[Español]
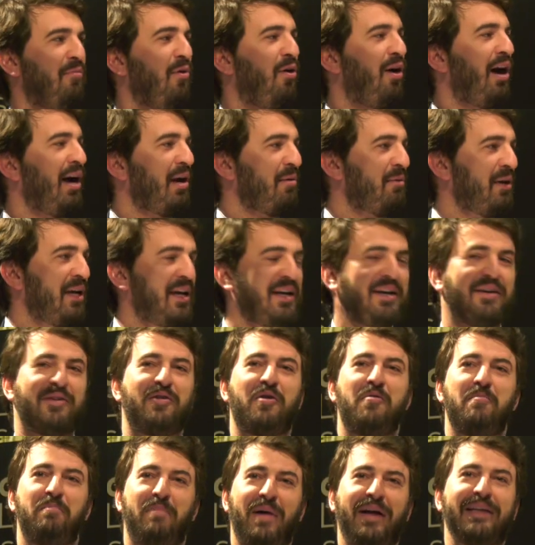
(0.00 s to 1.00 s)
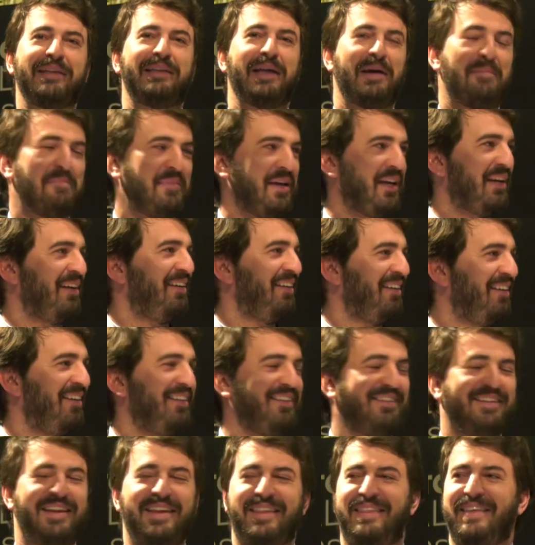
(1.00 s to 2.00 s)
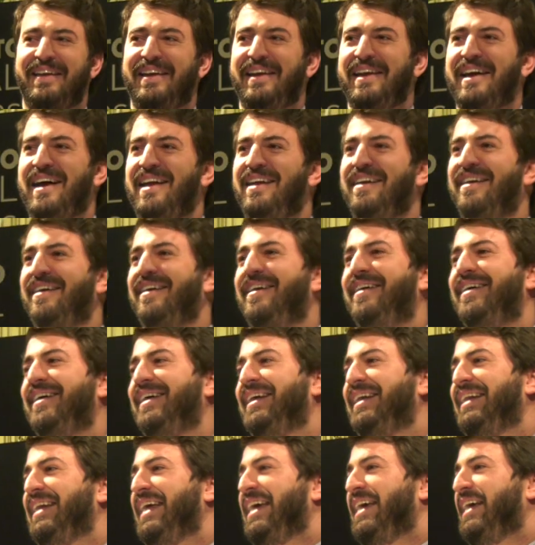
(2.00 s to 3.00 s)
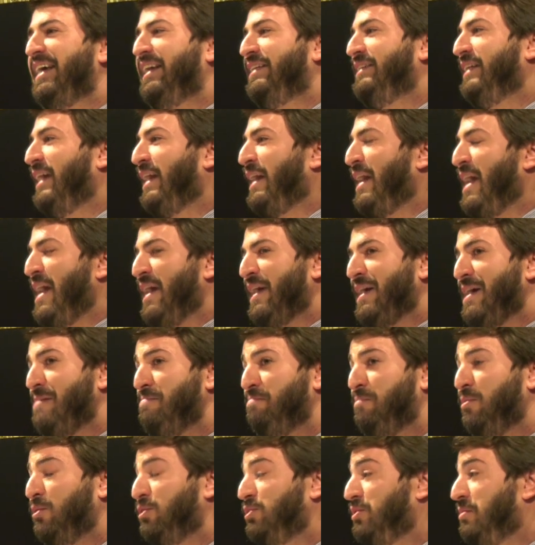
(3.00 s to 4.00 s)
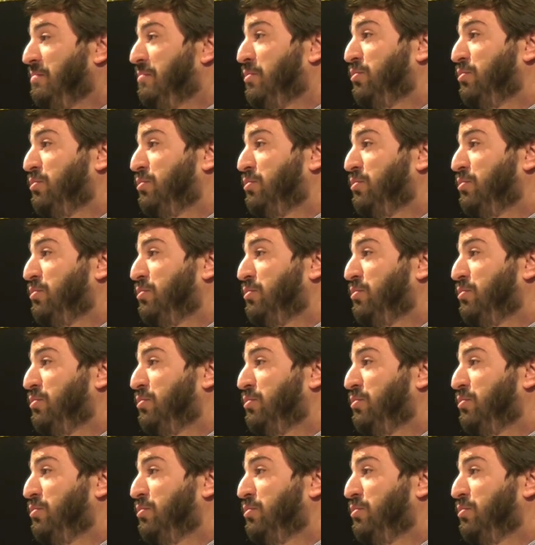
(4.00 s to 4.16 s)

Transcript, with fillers: mojar bien con pan también de cereal de tierra de campos.